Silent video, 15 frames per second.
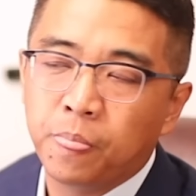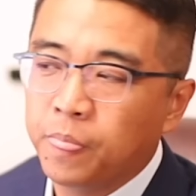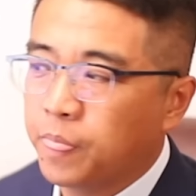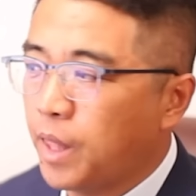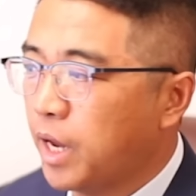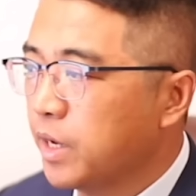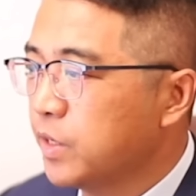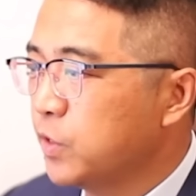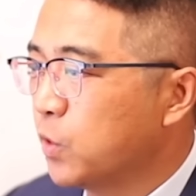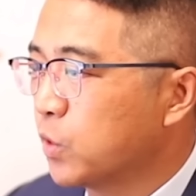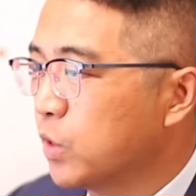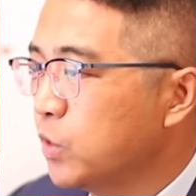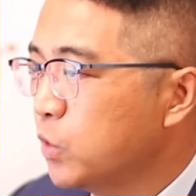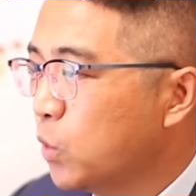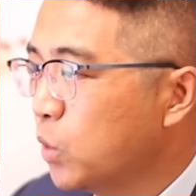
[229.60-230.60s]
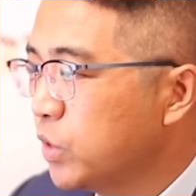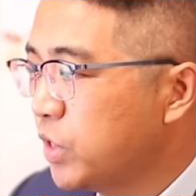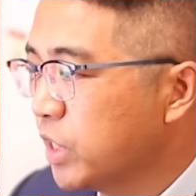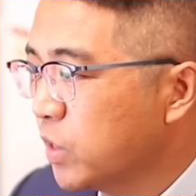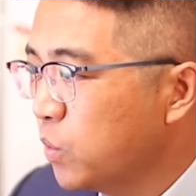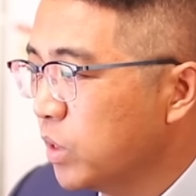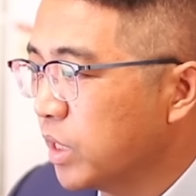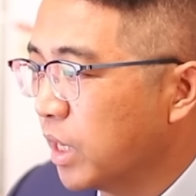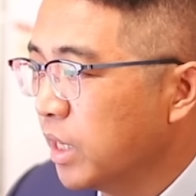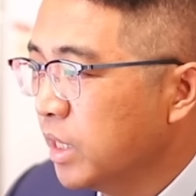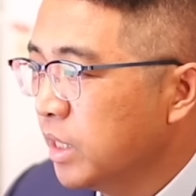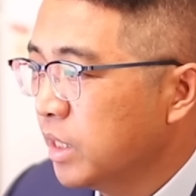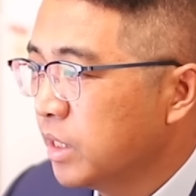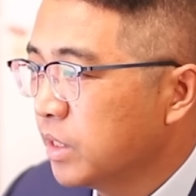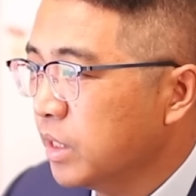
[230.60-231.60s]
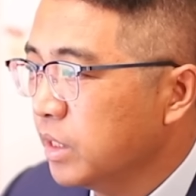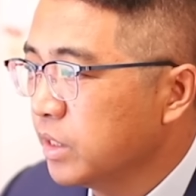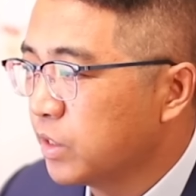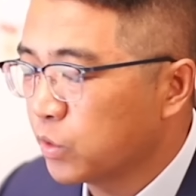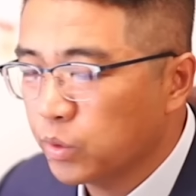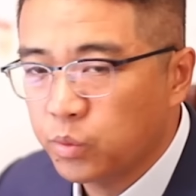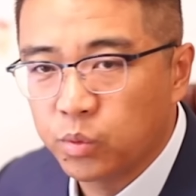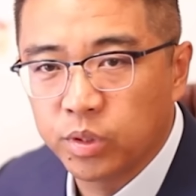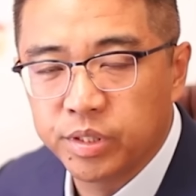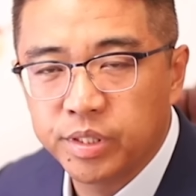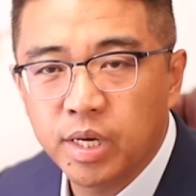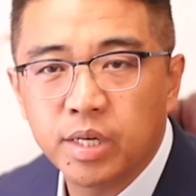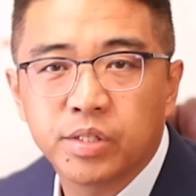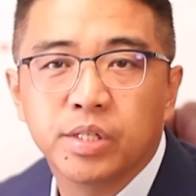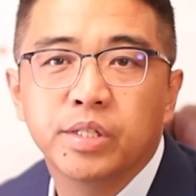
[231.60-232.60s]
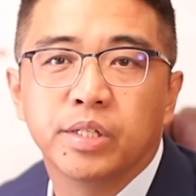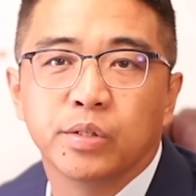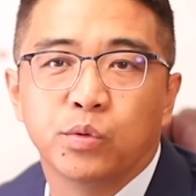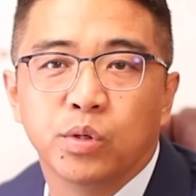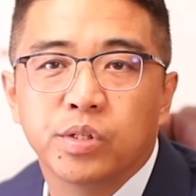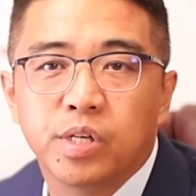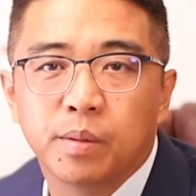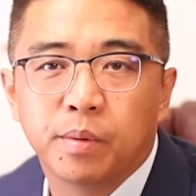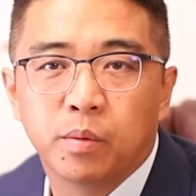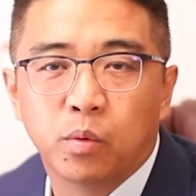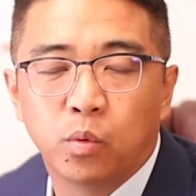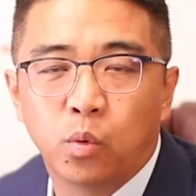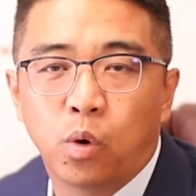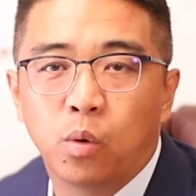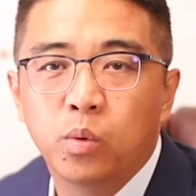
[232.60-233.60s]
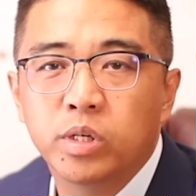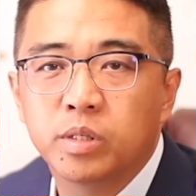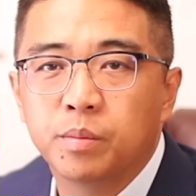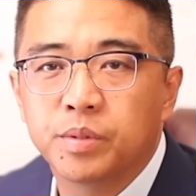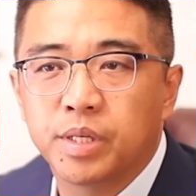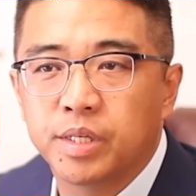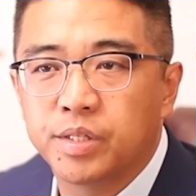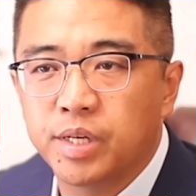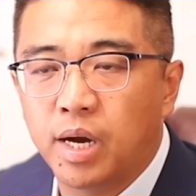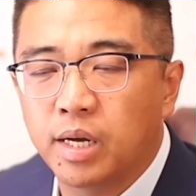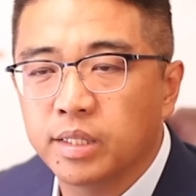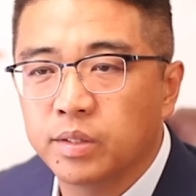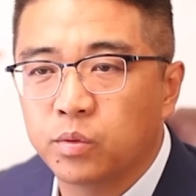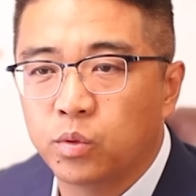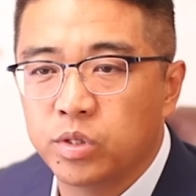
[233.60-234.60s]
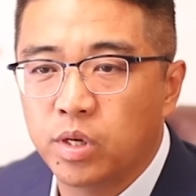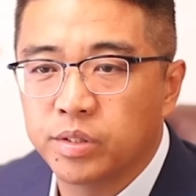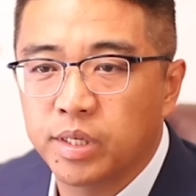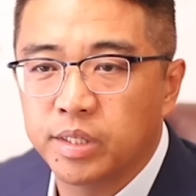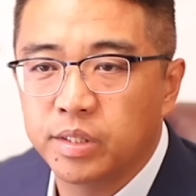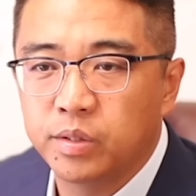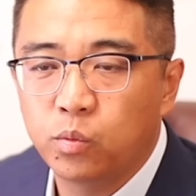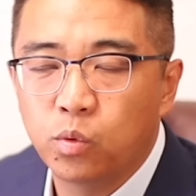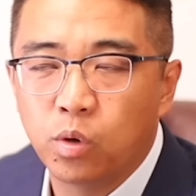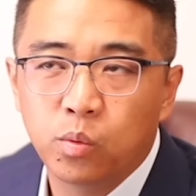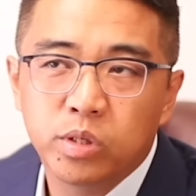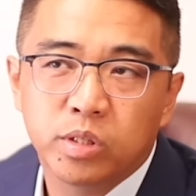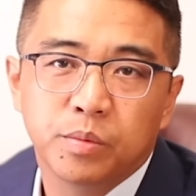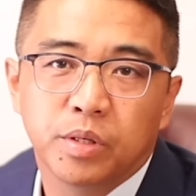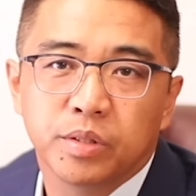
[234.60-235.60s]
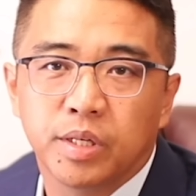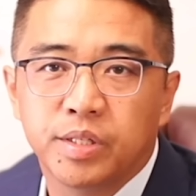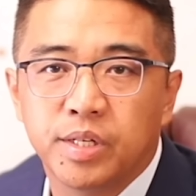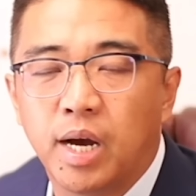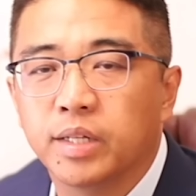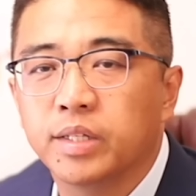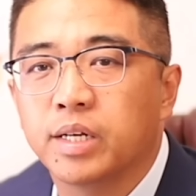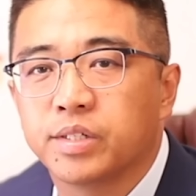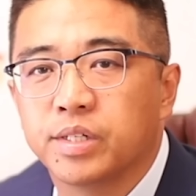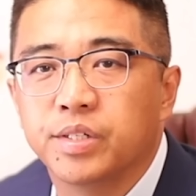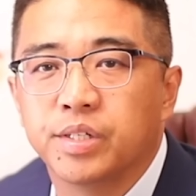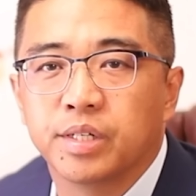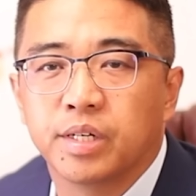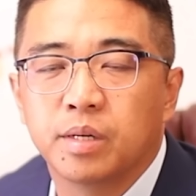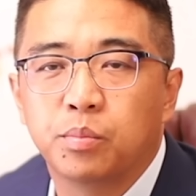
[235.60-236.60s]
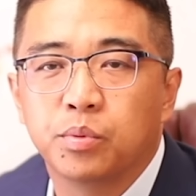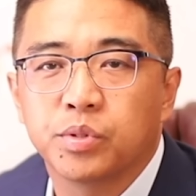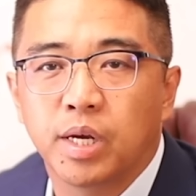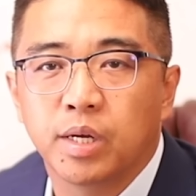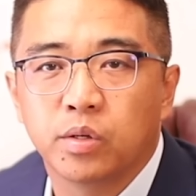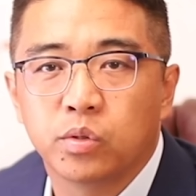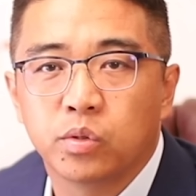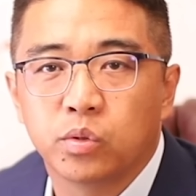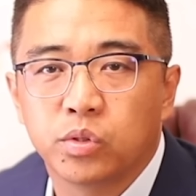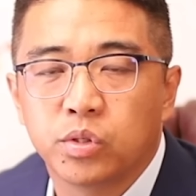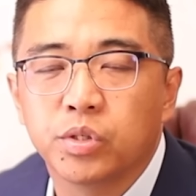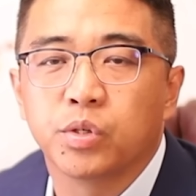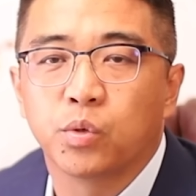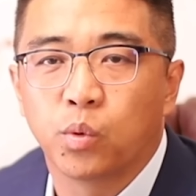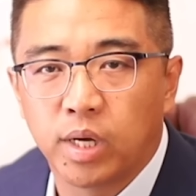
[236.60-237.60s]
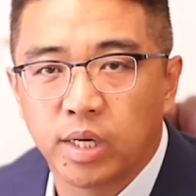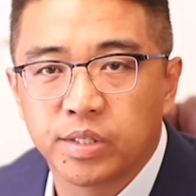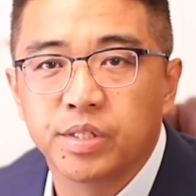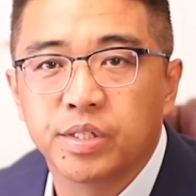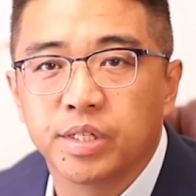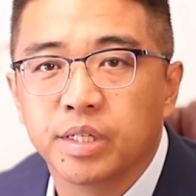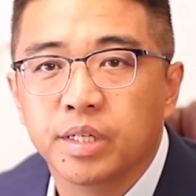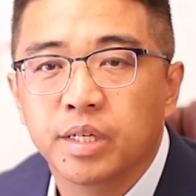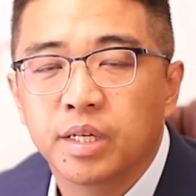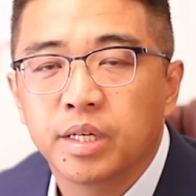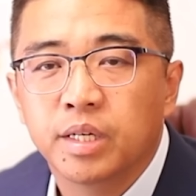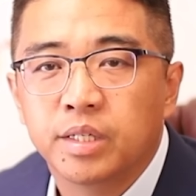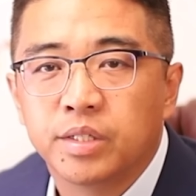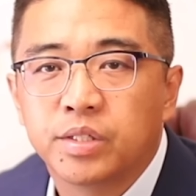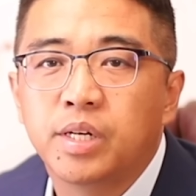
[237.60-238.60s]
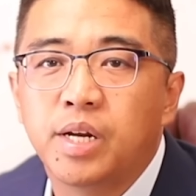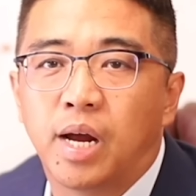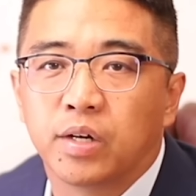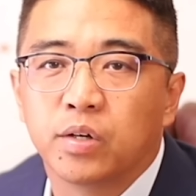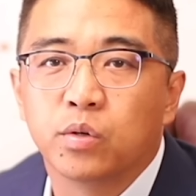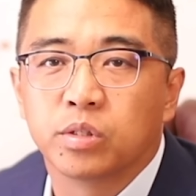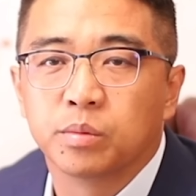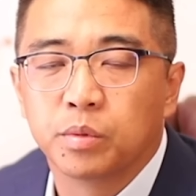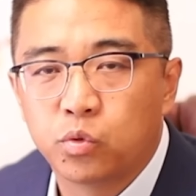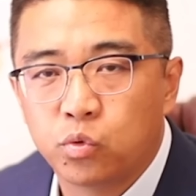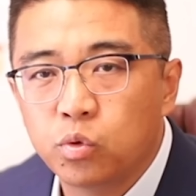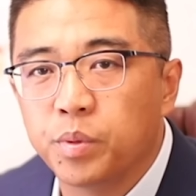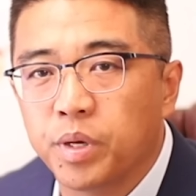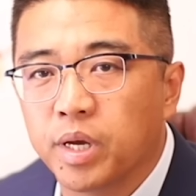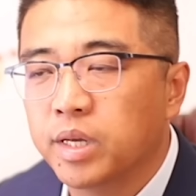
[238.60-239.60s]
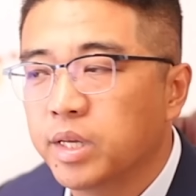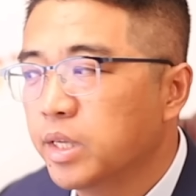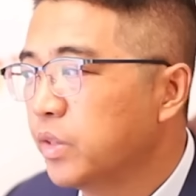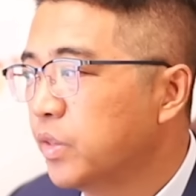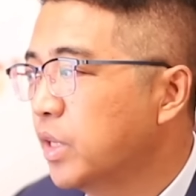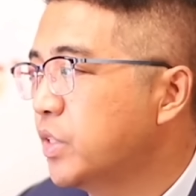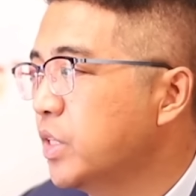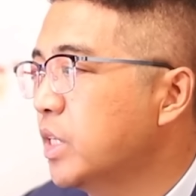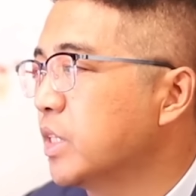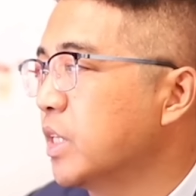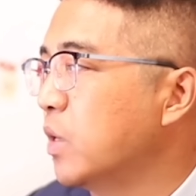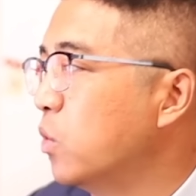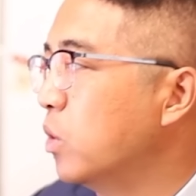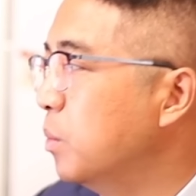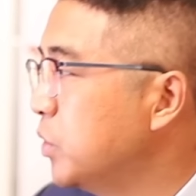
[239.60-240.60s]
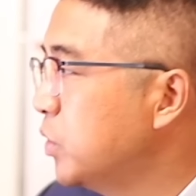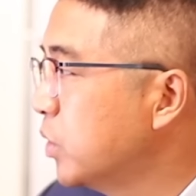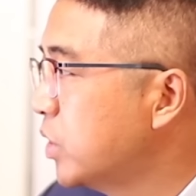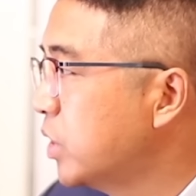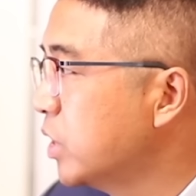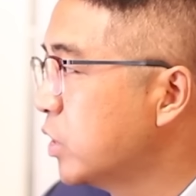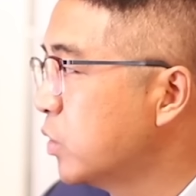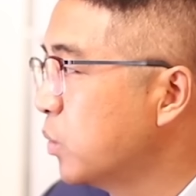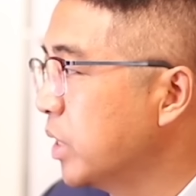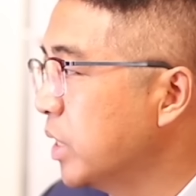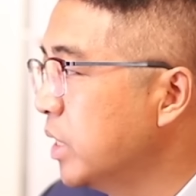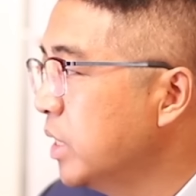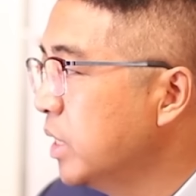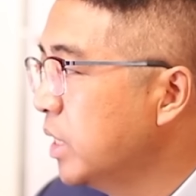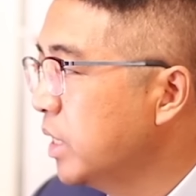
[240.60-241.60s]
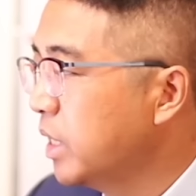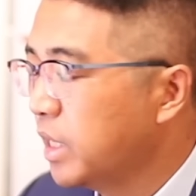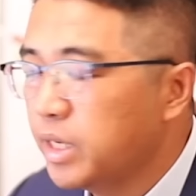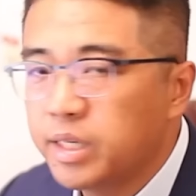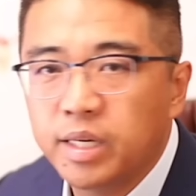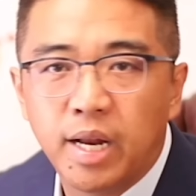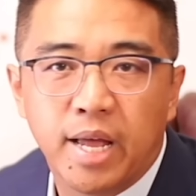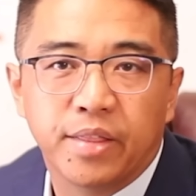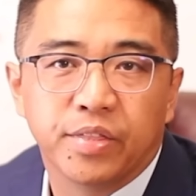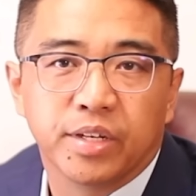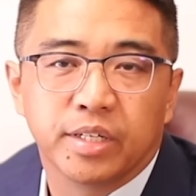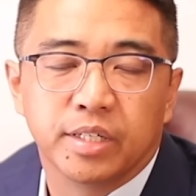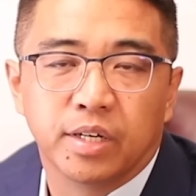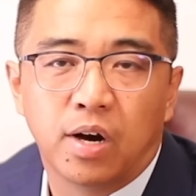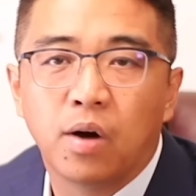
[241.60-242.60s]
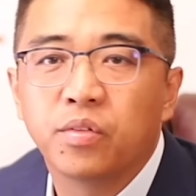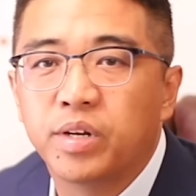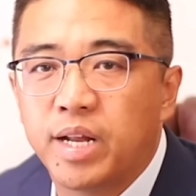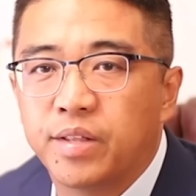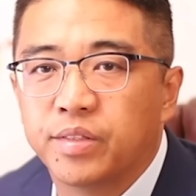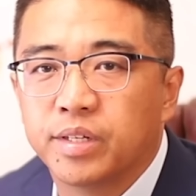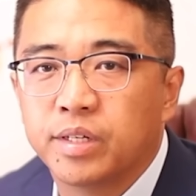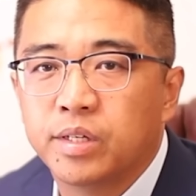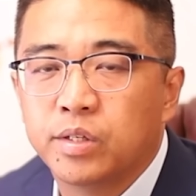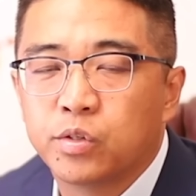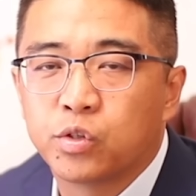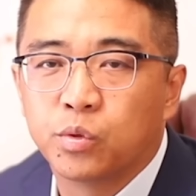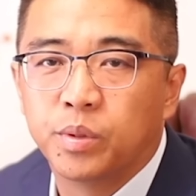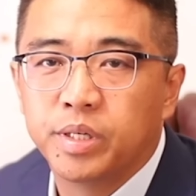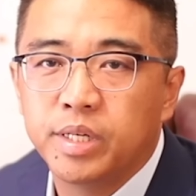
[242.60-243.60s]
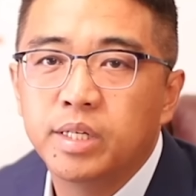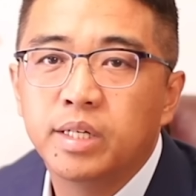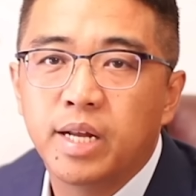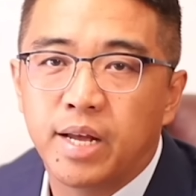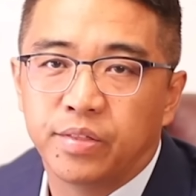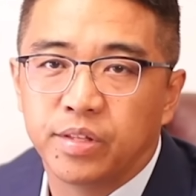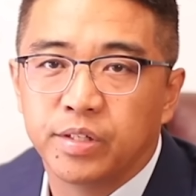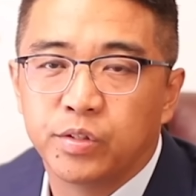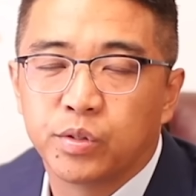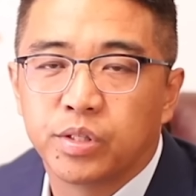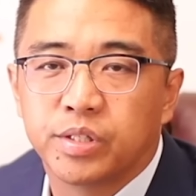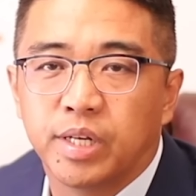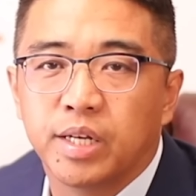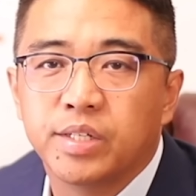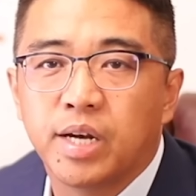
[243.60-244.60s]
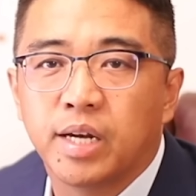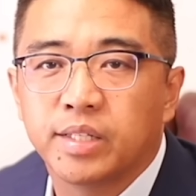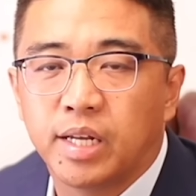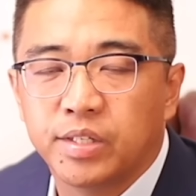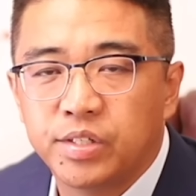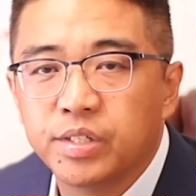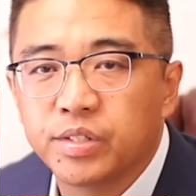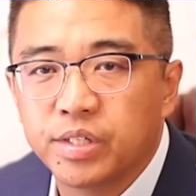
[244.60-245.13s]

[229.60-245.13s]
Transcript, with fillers: 那有人就会接着问了：那你说我一样申请学签嘛？我我为什么在加我要在我为什么要在加拿大申请，而不在自己国家申请？这两个有什么区别？那这个呢，我们就称之为 inland 和 outland。 所谓 inland 就是在加拿大境